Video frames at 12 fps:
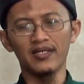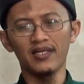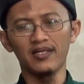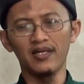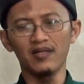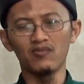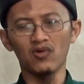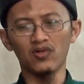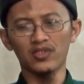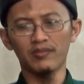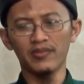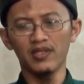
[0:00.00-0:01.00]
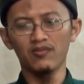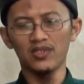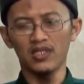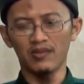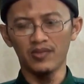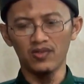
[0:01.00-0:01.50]
Ini ada ilmu rosem, ilmu
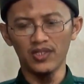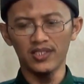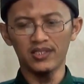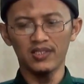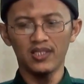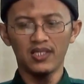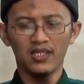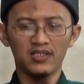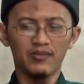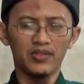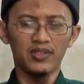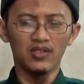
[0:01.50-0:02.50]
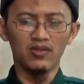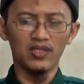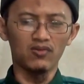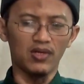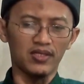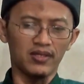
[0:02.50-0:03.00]
cara menulis, seperti itu
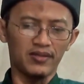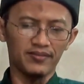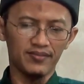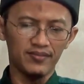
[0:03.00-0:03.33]
aturannya.